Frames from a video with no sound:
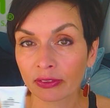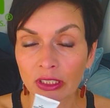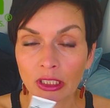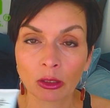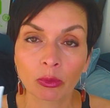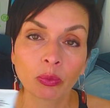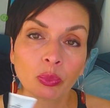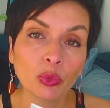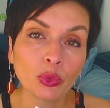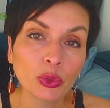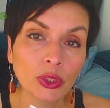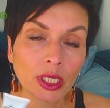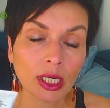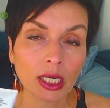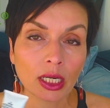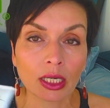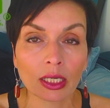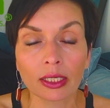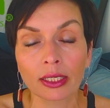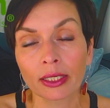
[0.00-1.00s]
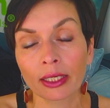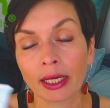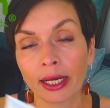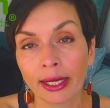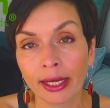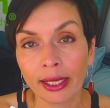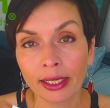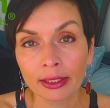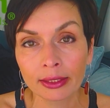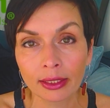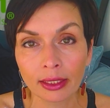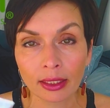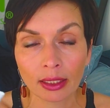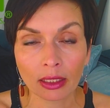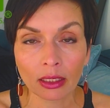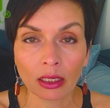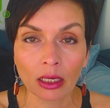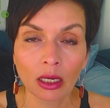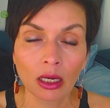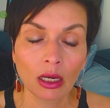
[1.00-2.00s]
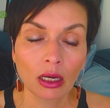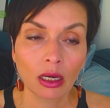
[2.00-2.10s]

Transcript: всех пудрах, э, корректорах,